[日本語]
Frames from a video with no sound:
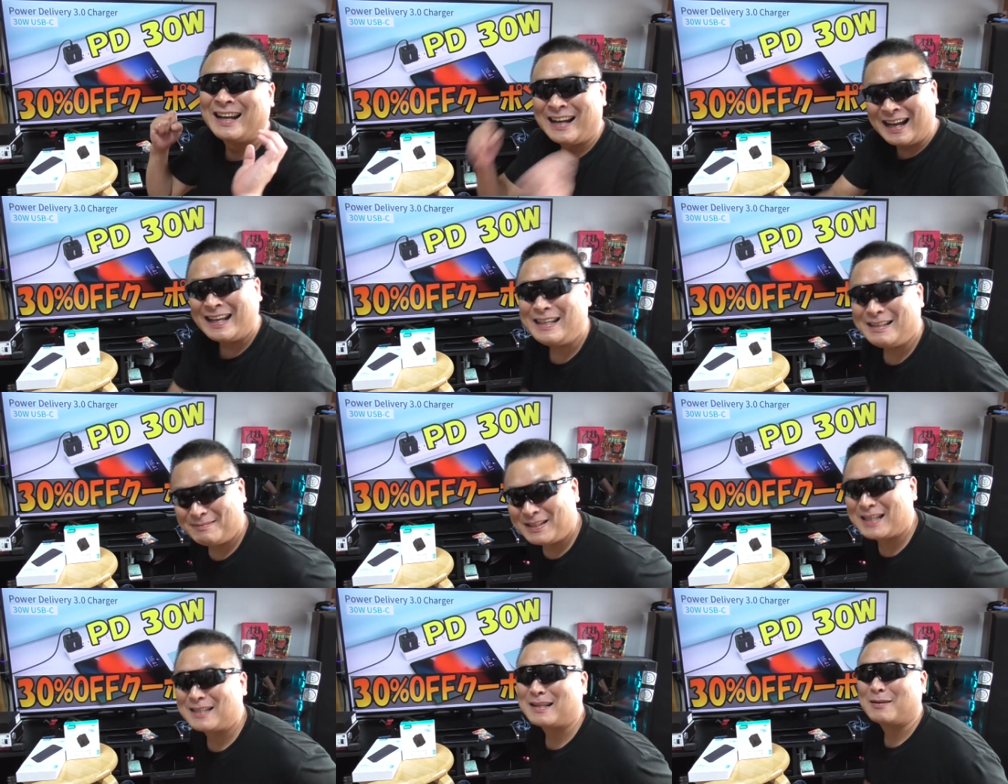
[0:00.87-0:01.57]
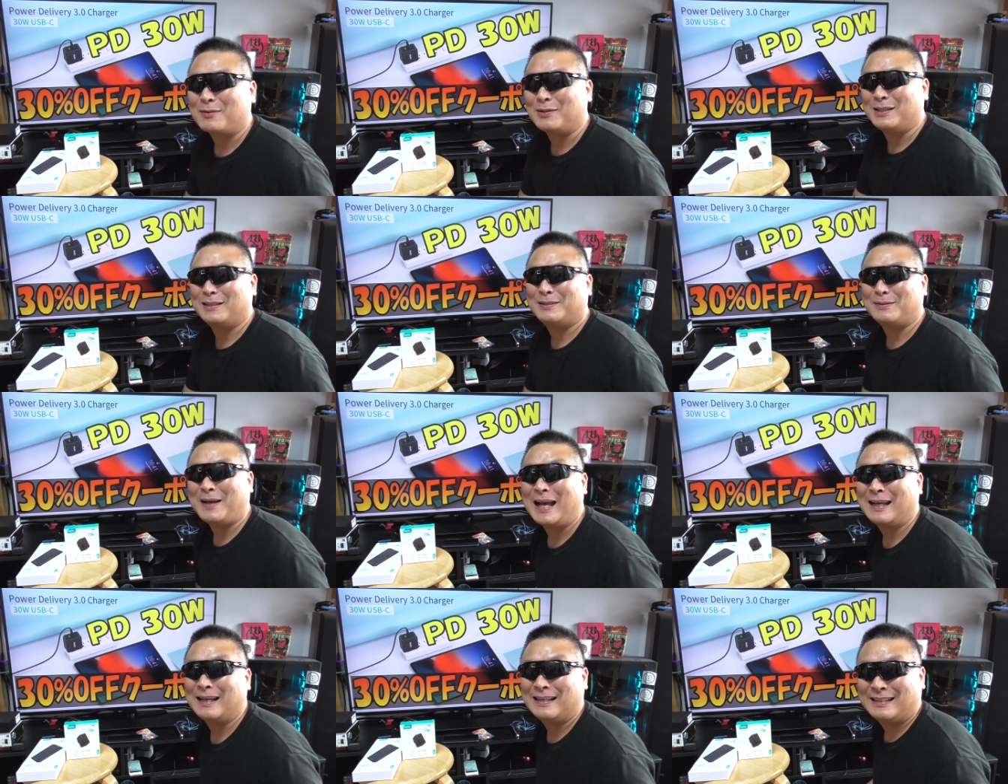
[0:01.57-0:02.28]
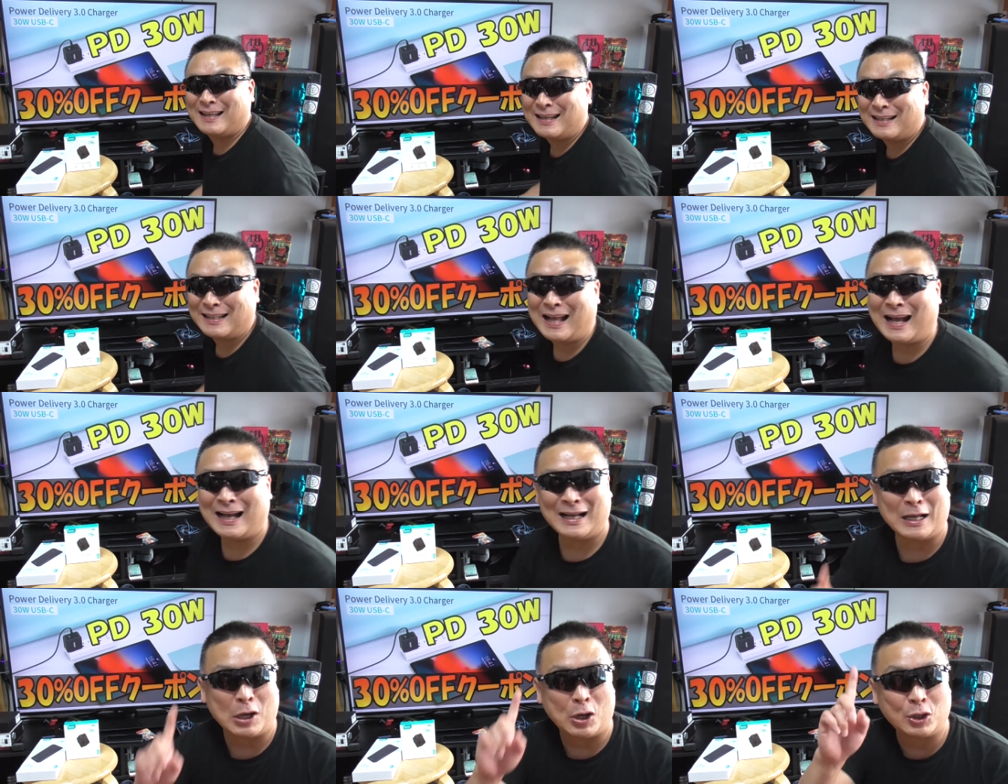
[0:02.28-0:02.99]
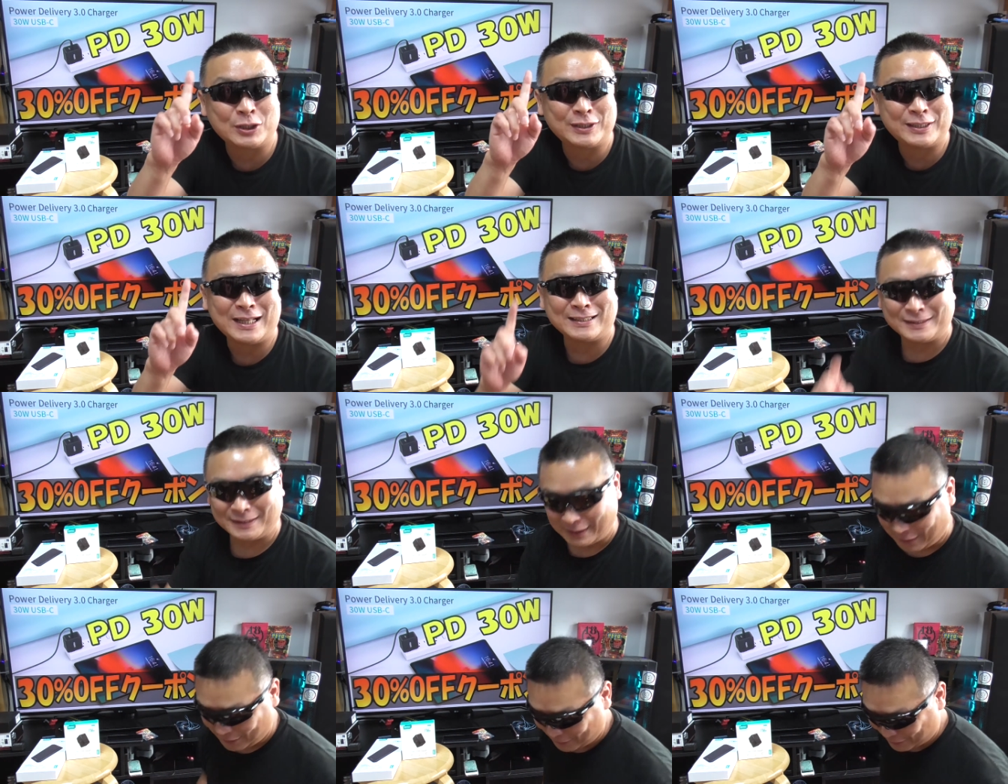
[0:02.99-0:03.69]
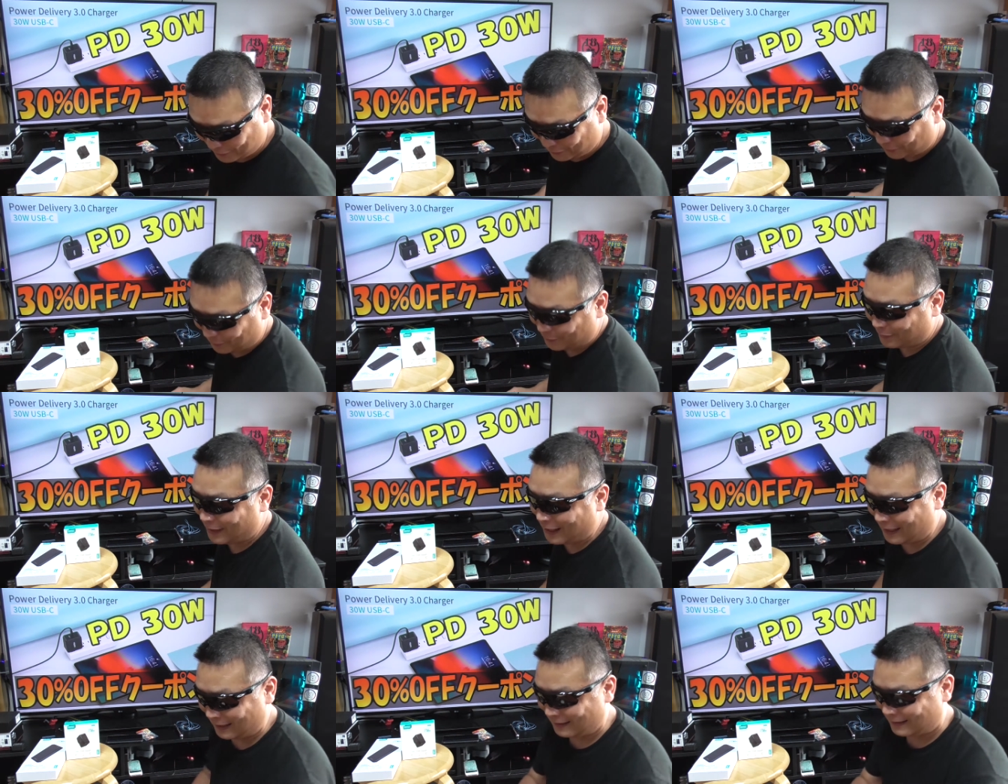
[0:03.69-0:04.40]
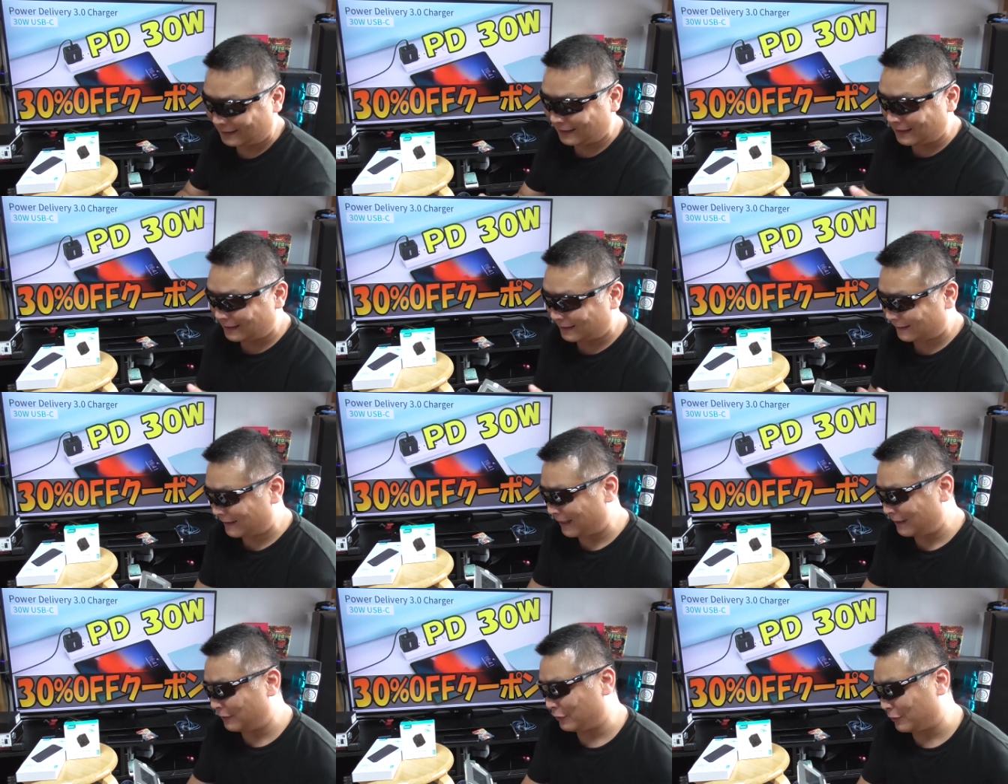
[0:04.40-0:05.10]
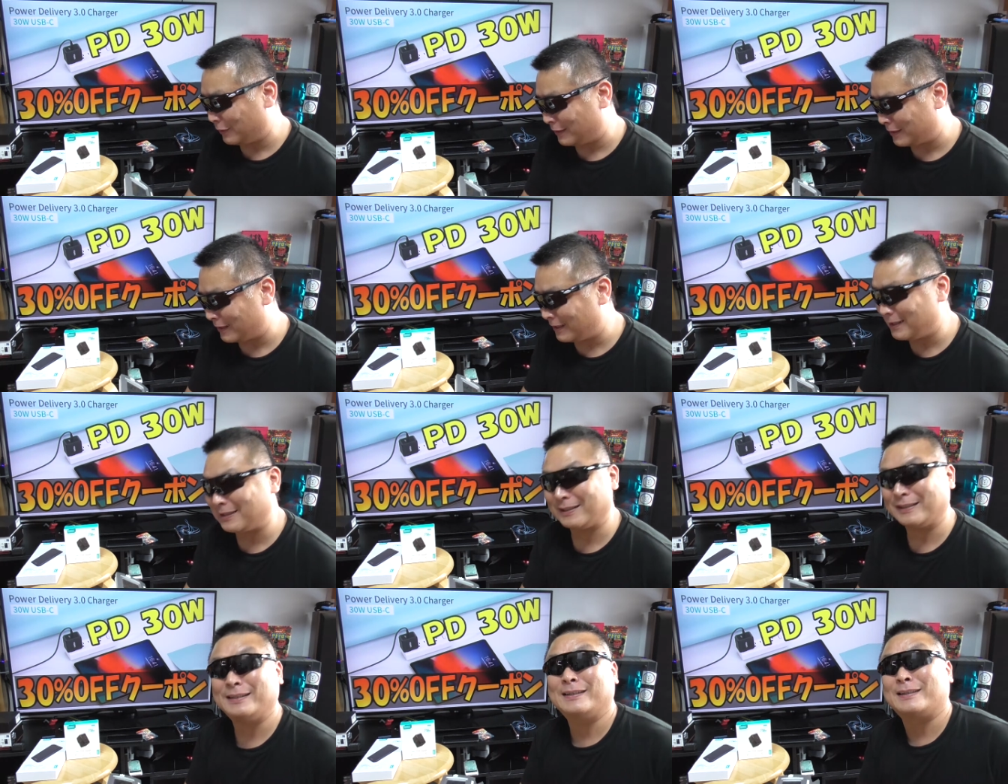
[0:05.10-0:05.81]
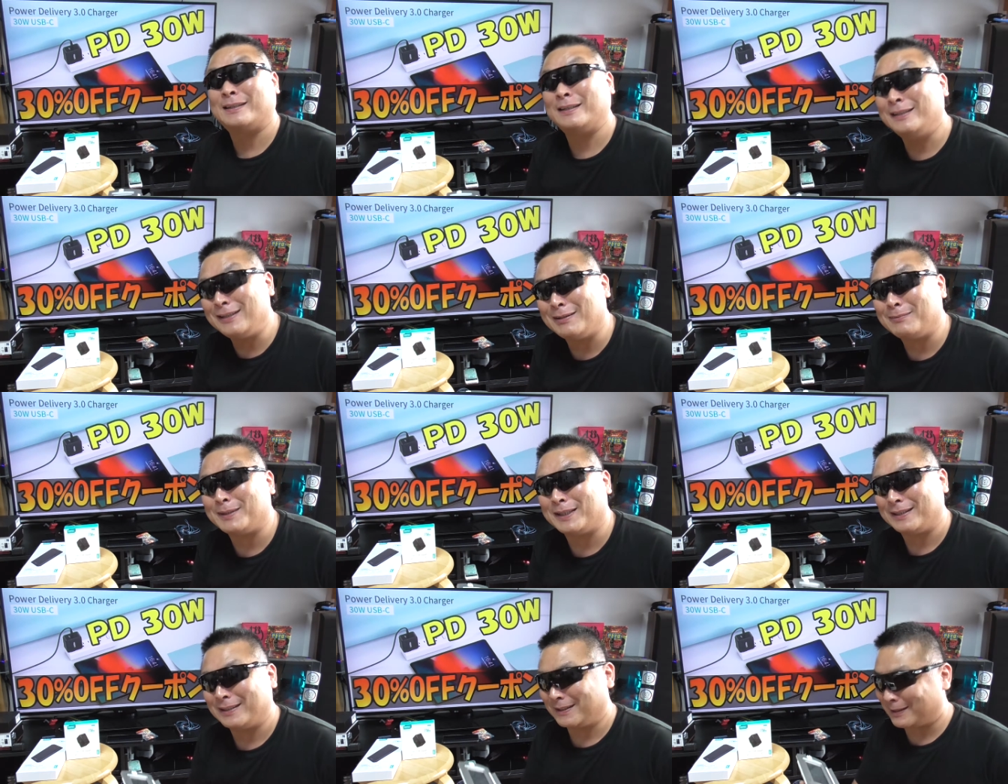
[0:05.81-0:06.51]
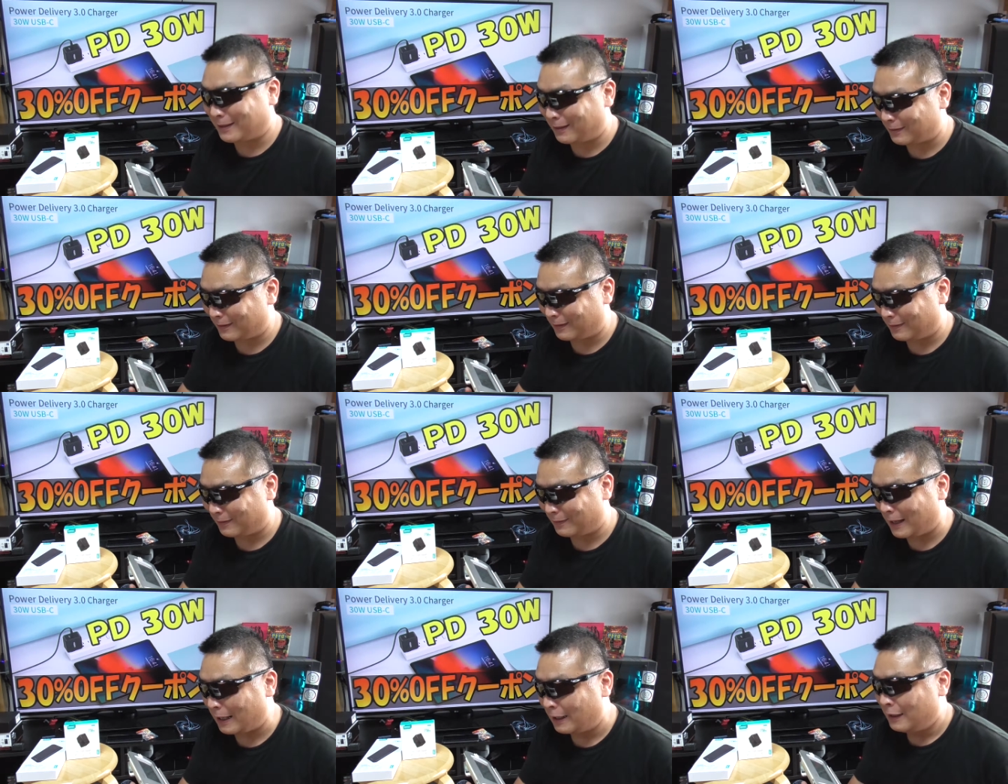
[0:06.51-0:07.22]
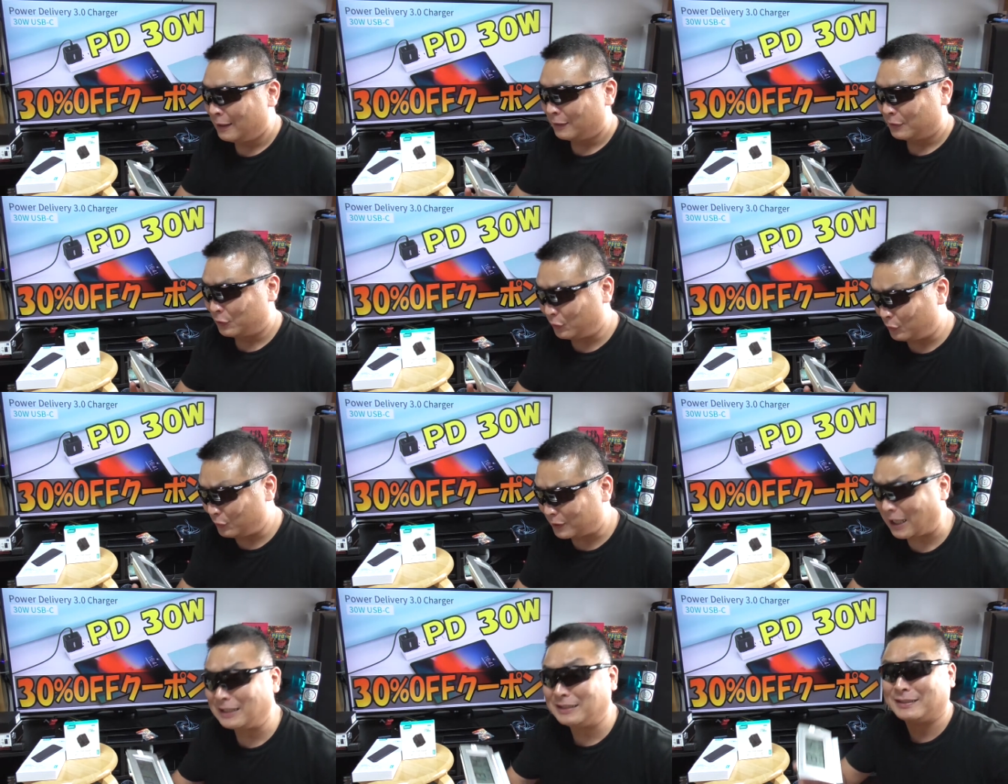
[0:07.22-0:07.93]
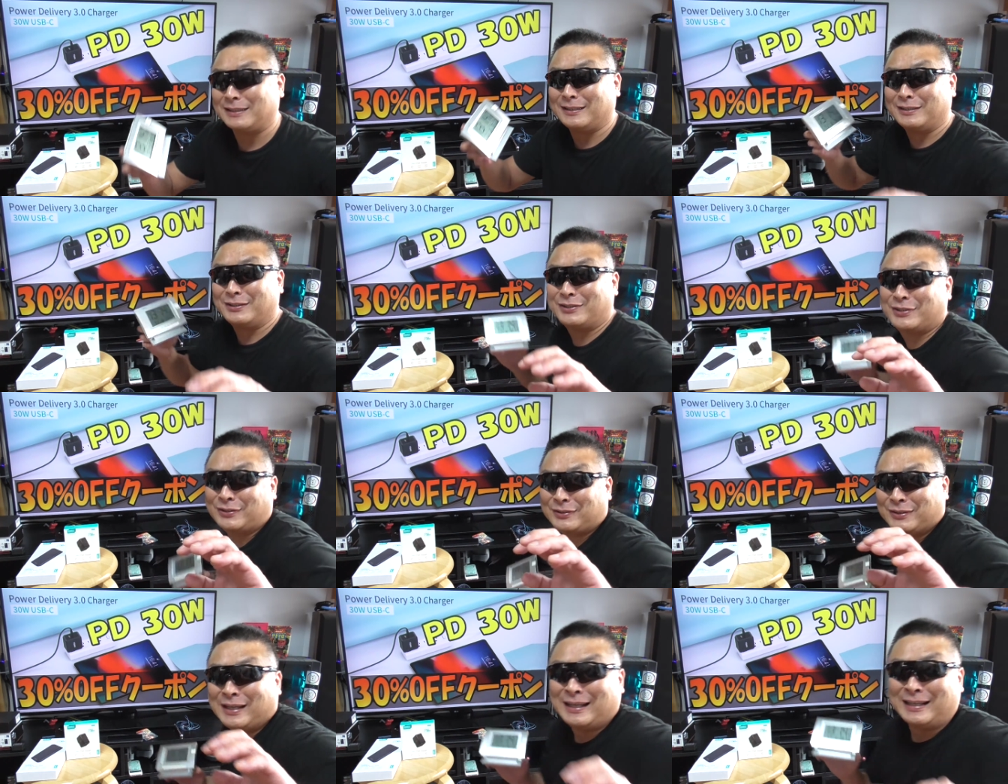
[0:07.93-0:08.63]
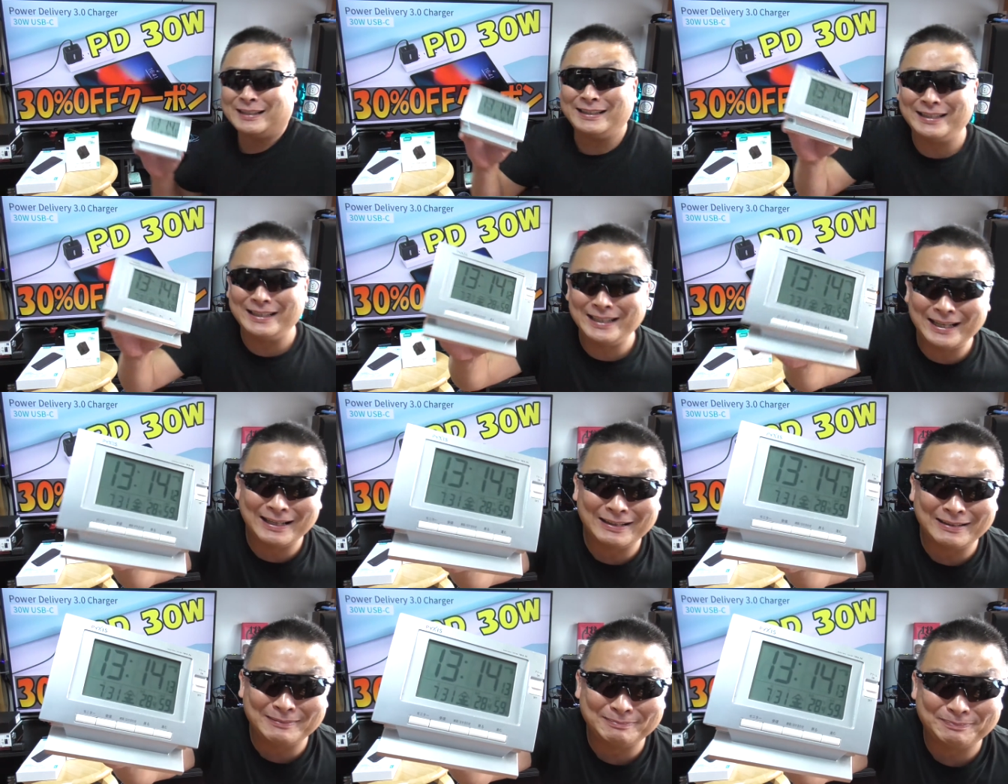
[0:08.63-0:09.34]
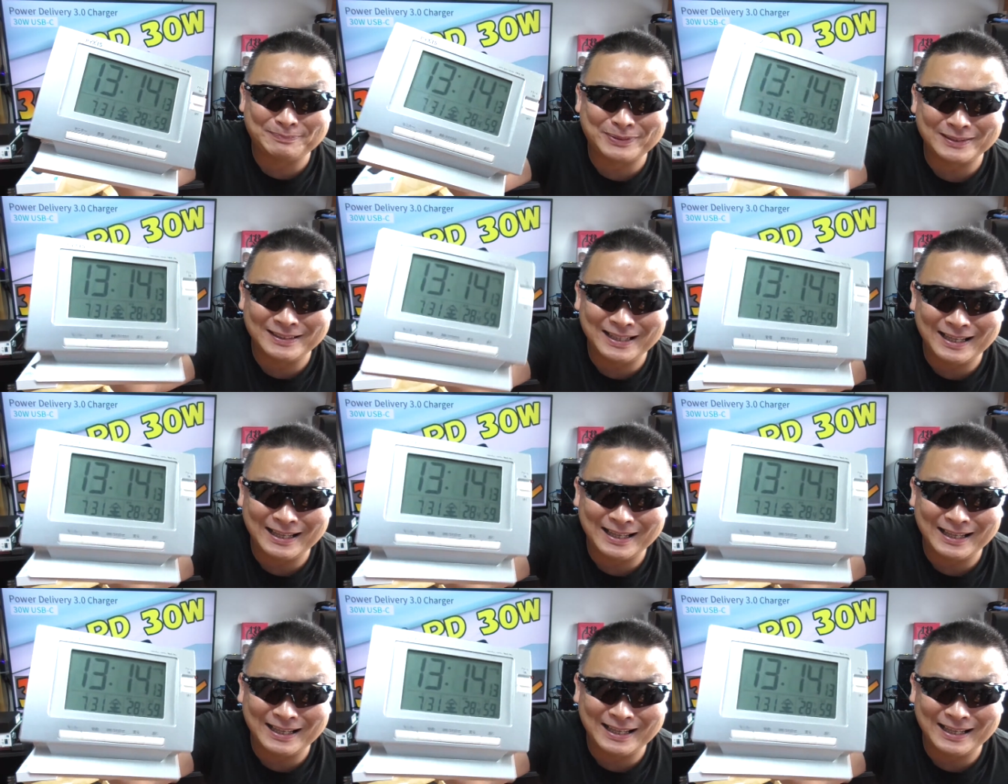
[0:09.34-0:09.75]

はい皆さんこんにちは劇団おじいです今日は7月31日金曜日時刻の方は13時14分